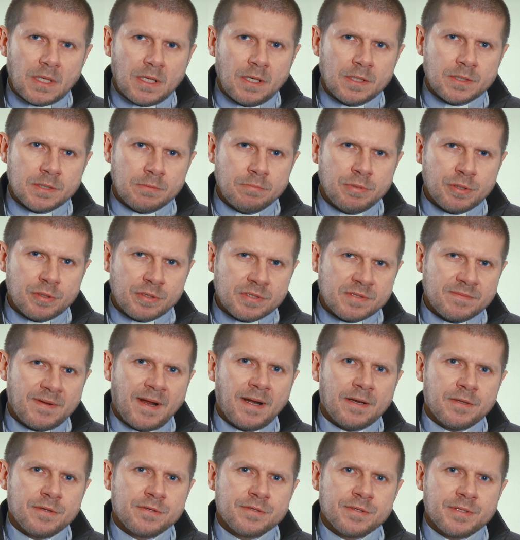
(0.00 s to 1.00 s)
żeby
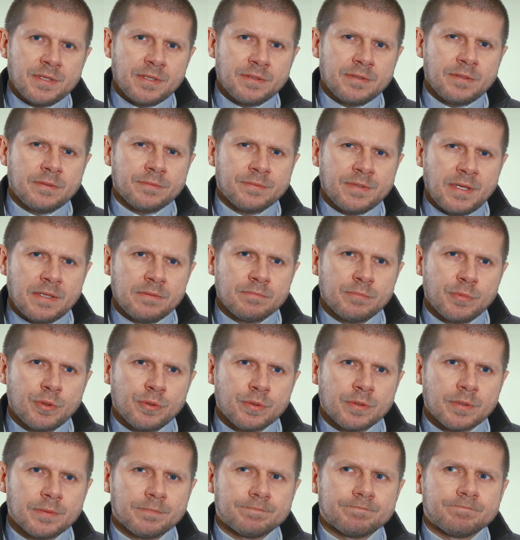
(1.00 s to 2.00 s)
rozwalić ten, ten
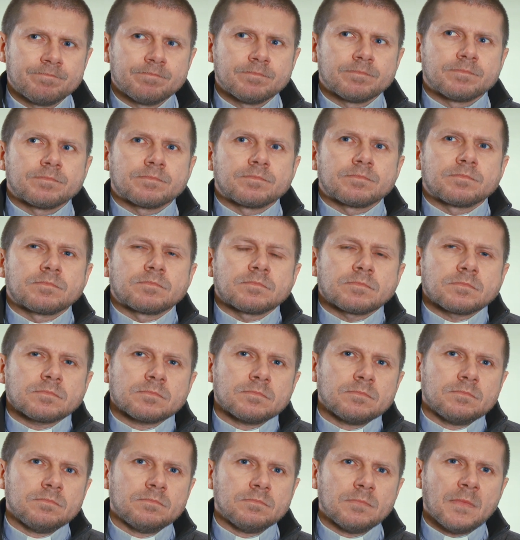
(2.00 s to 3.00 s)
mur.
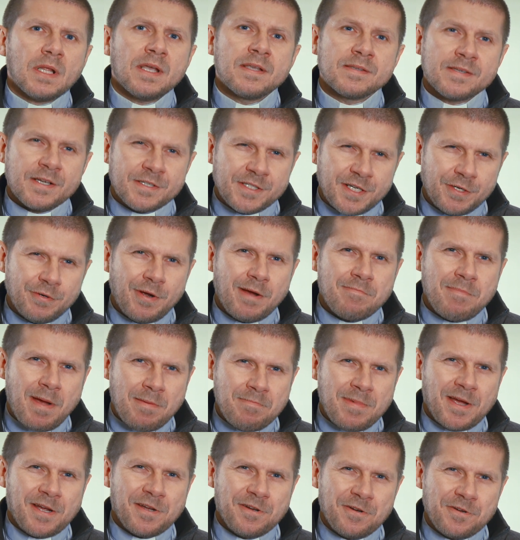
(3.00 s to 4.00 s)
Zaczęła
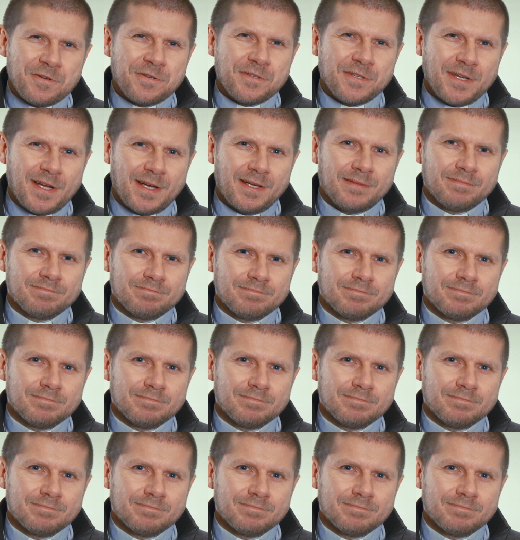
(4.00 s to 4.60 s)
mama Gosia